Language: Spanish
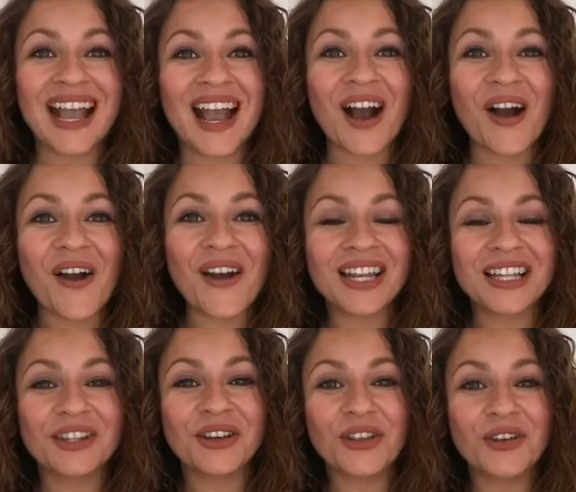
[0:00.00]
Hola a
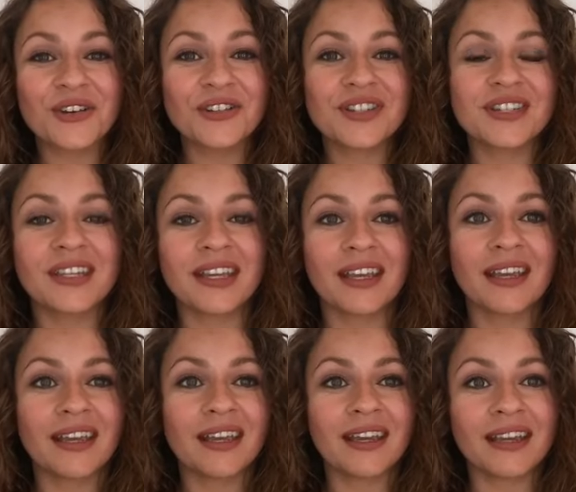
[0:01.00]
todos, eh,